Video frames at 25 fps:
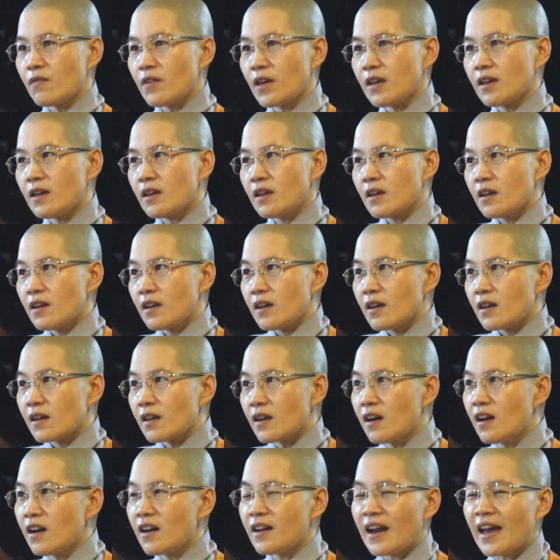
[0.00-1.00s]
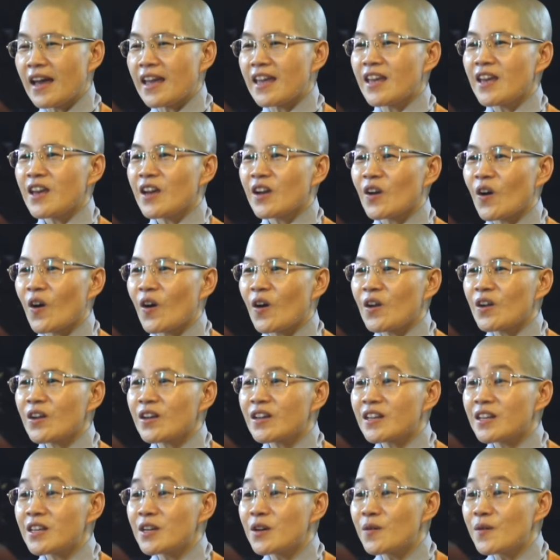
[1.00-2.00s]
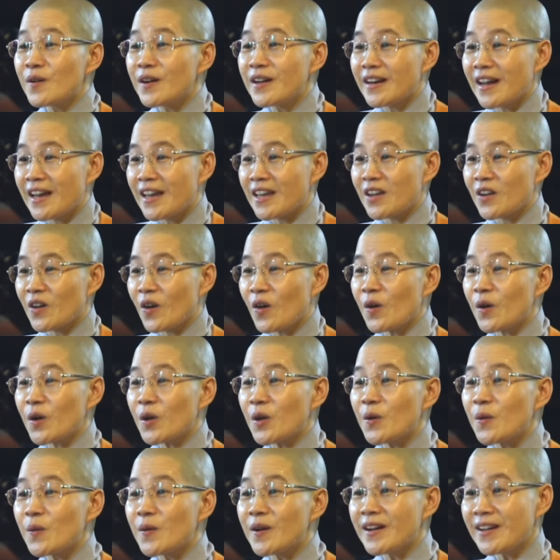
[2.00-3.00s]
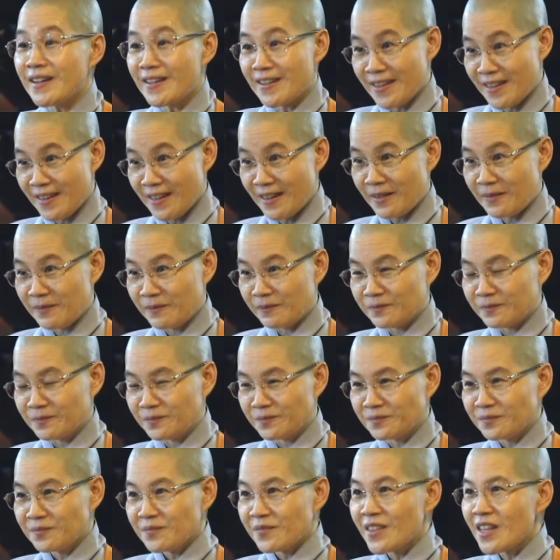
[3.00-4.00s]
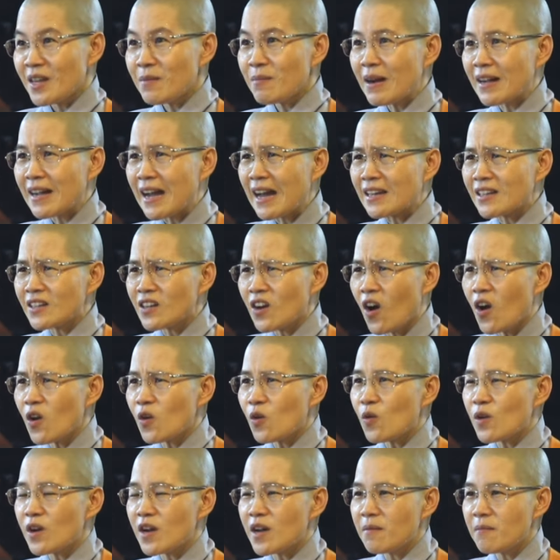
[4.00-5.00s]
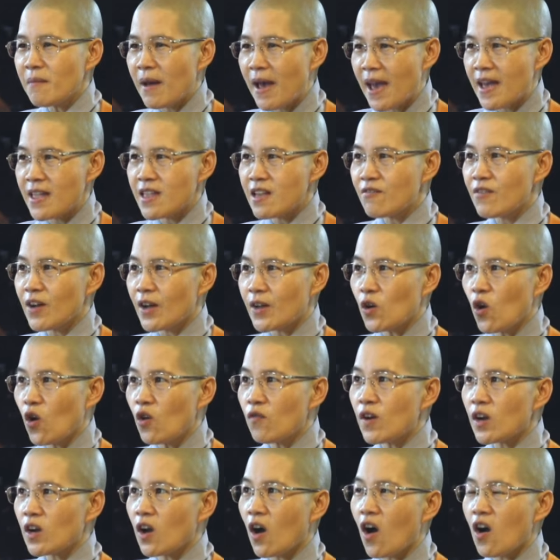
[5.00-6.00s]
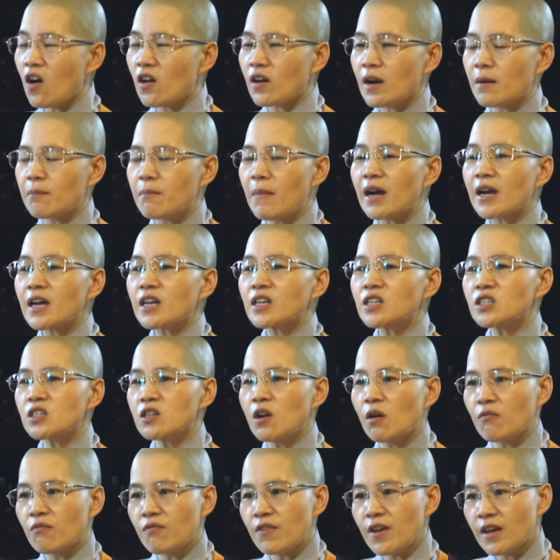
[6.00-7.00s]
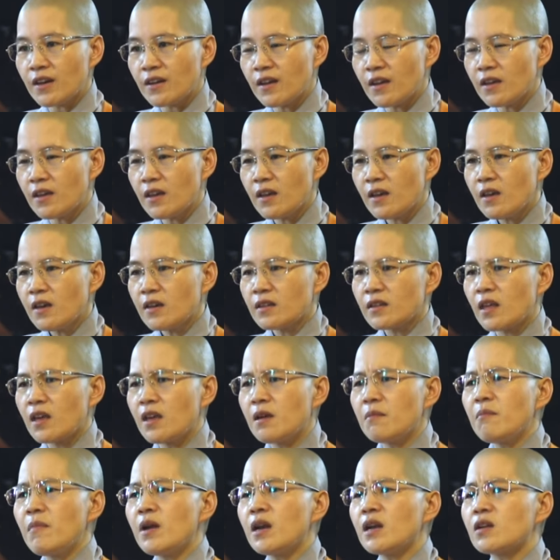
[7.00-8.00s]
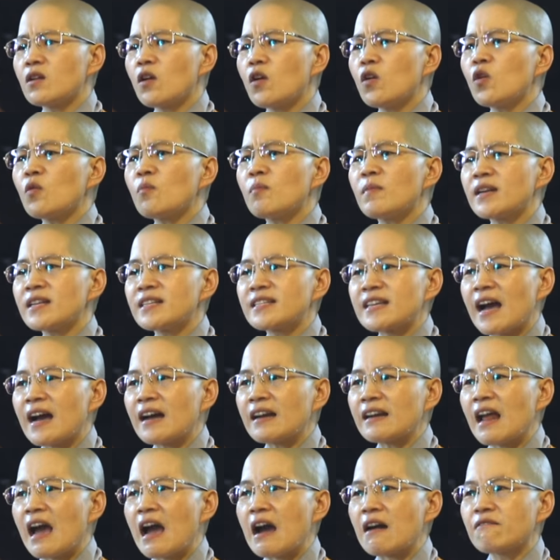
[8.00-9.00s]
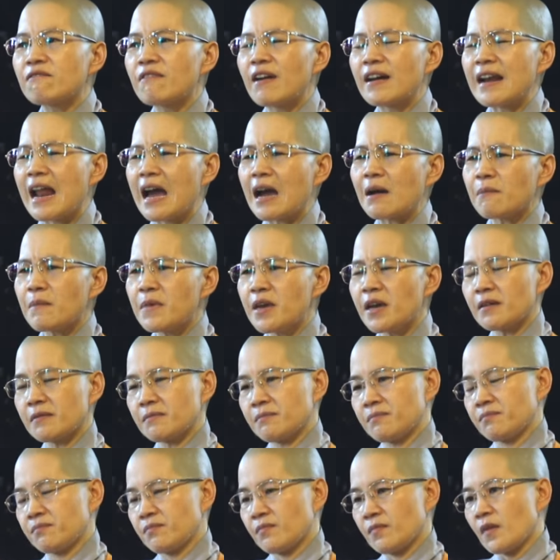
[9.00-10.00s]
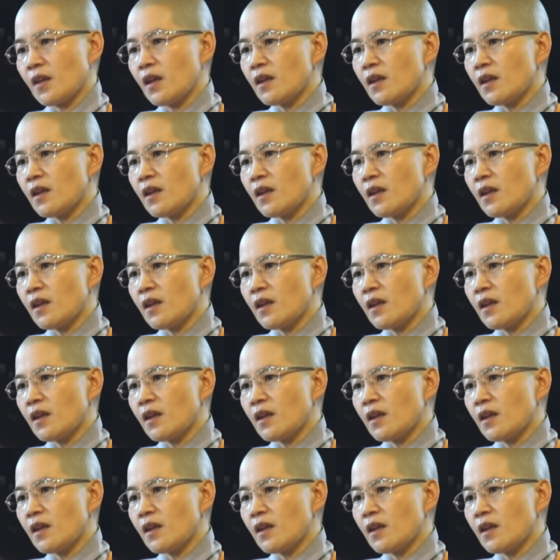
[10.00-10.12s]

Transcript: bởi vì đời này có kiểu người này có kiểu người kia nhưng mà cách nói của người mẹ như vậy đối với con là mất cái sự động viên đi thì mình đôi lúc mình chán nản và đặc biệt